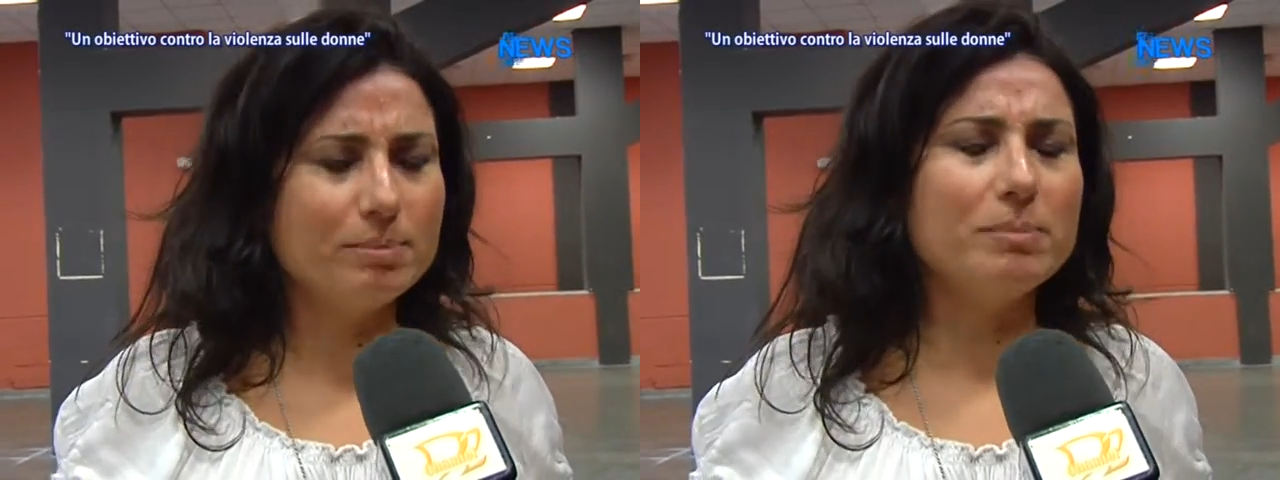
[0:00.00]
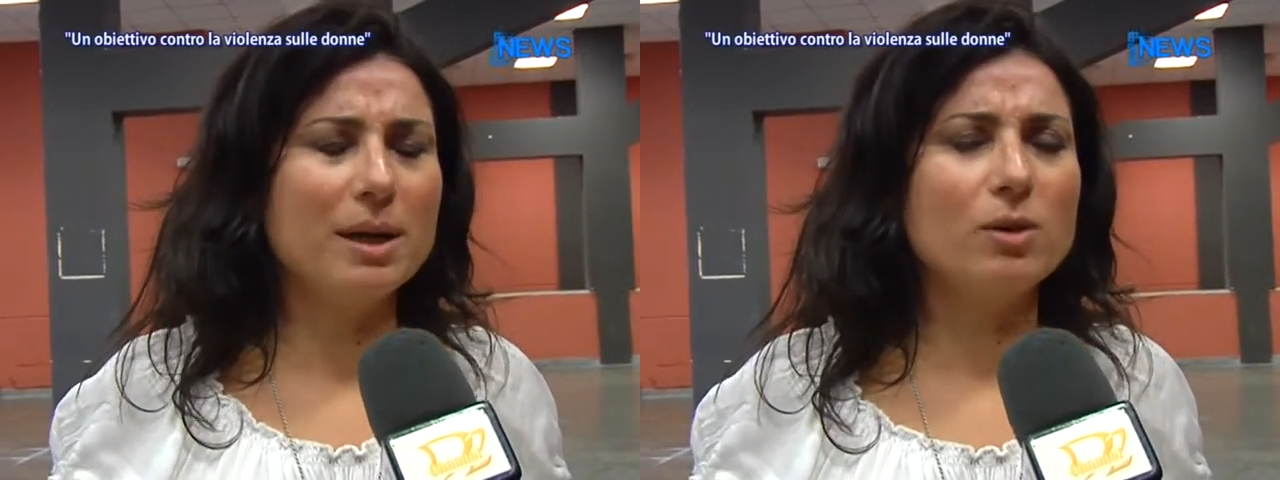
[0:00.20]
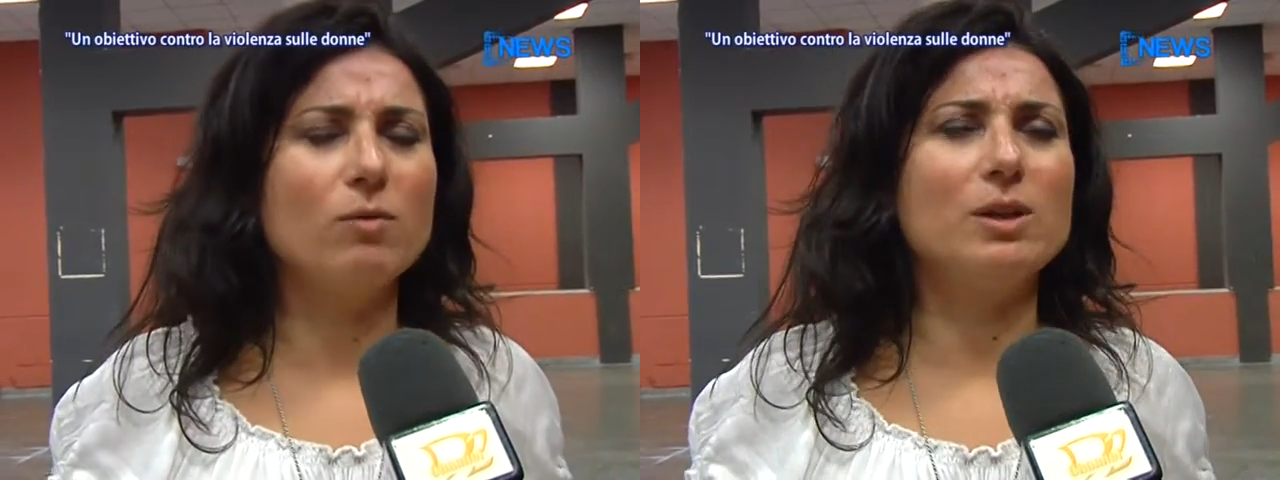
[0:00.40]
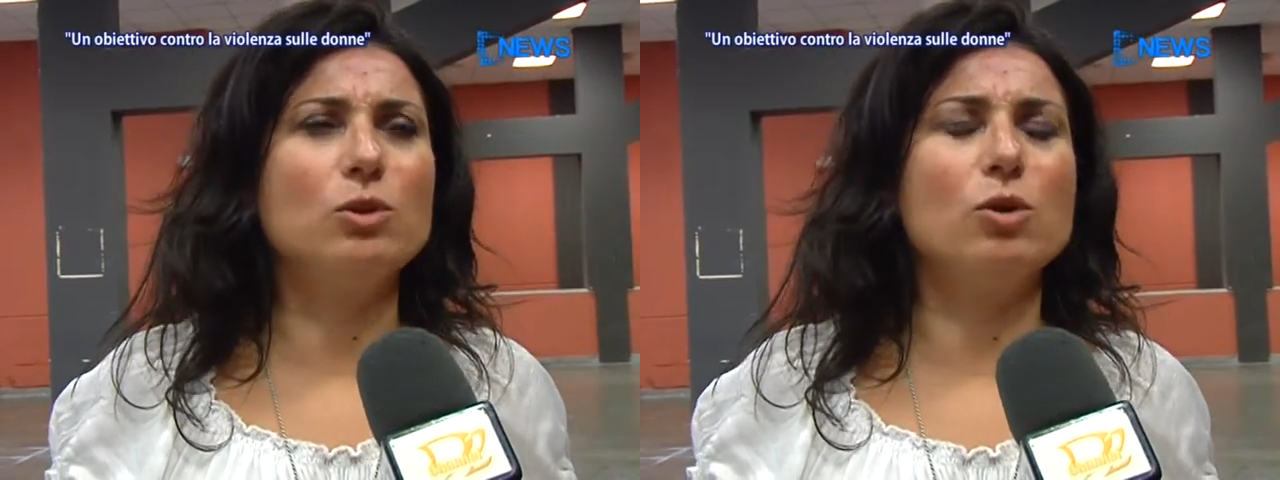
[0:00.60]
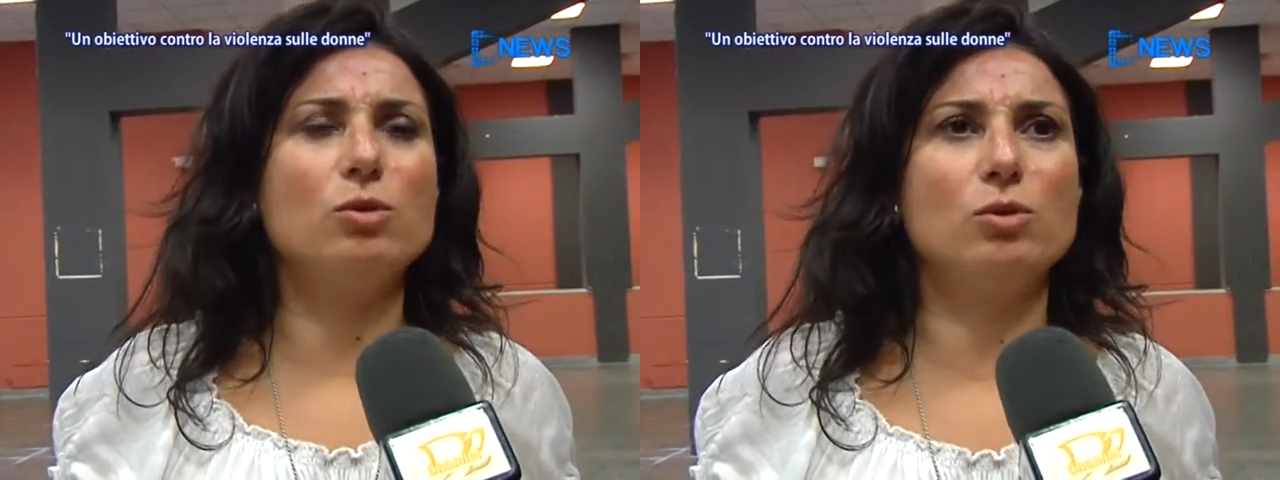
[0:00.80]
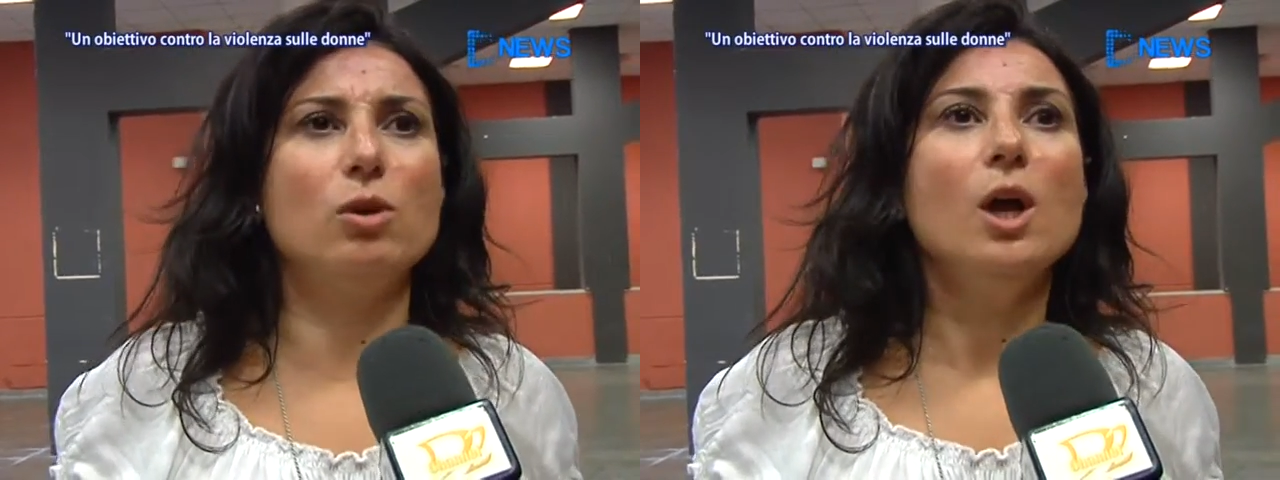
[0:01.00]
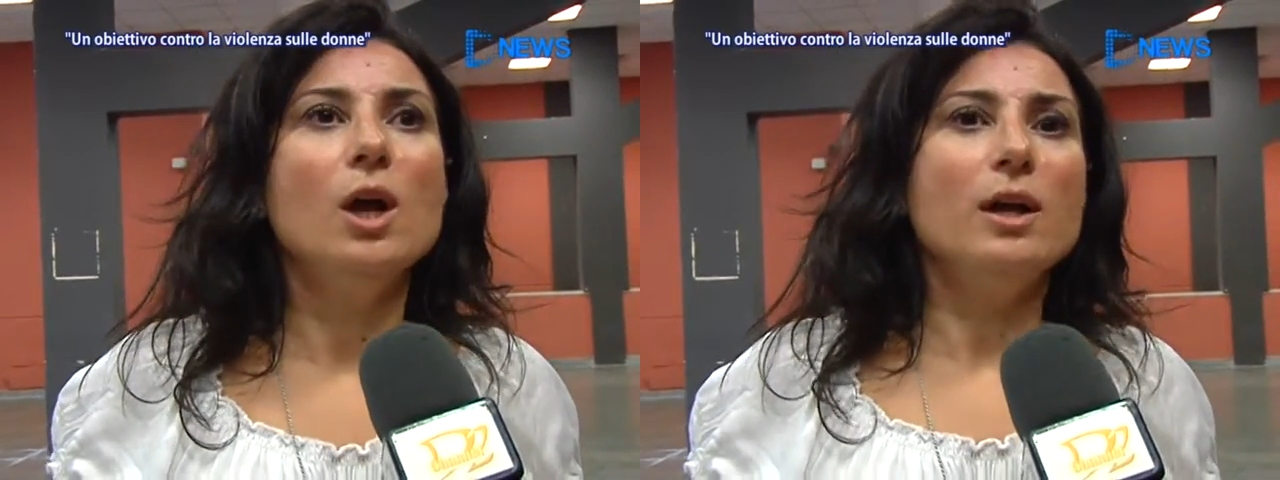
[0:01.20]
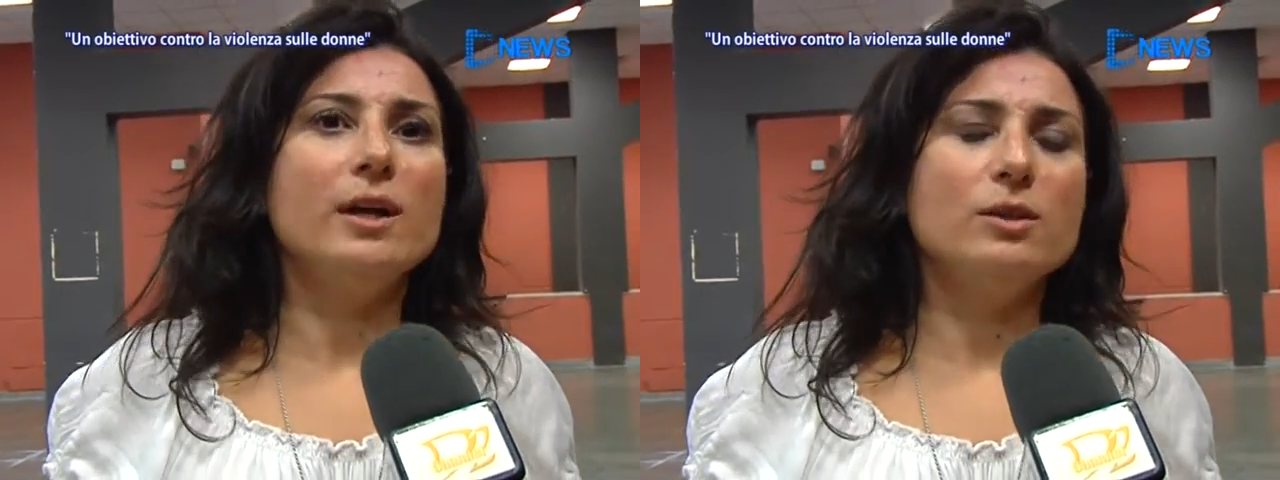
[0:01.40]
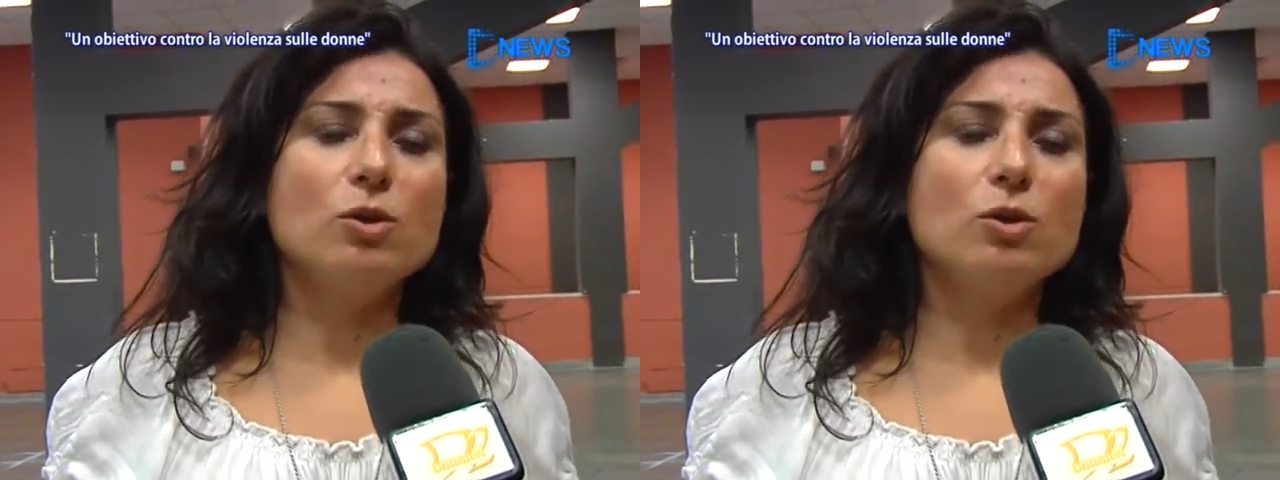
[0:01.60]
mi pare 98 eh,